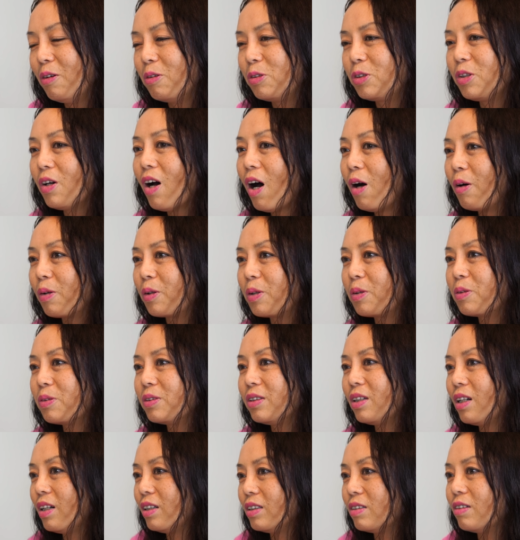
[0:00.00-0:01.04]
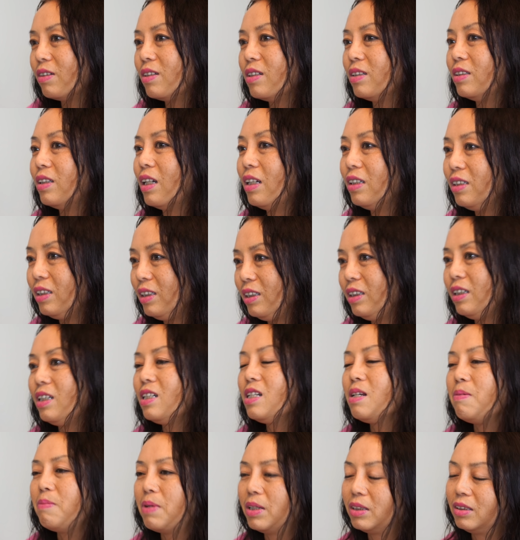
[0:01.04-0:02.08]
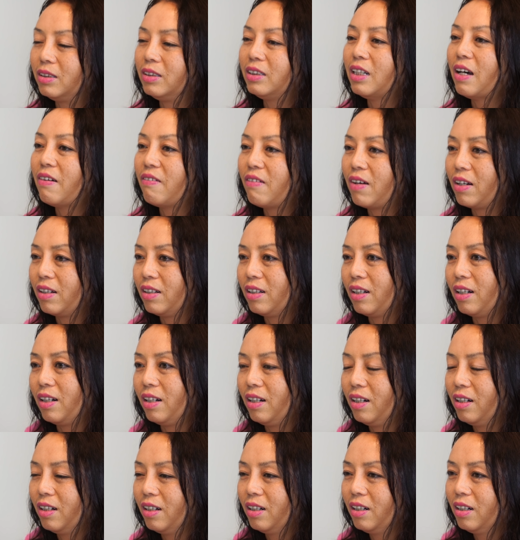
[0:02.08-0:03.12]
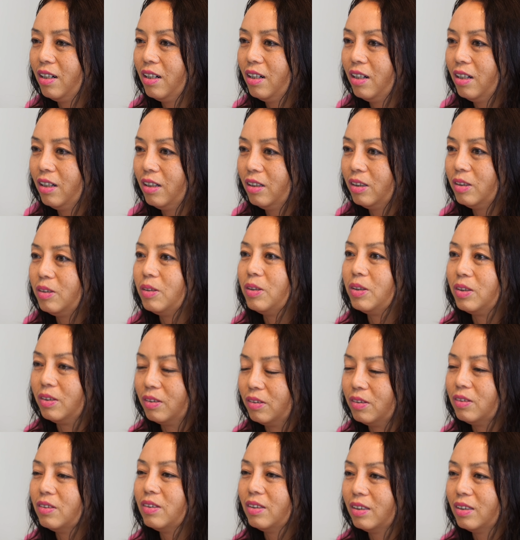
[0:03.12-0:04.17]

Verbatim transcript: 我觉得好的东西的时候，你人心里面是向往的，所以就。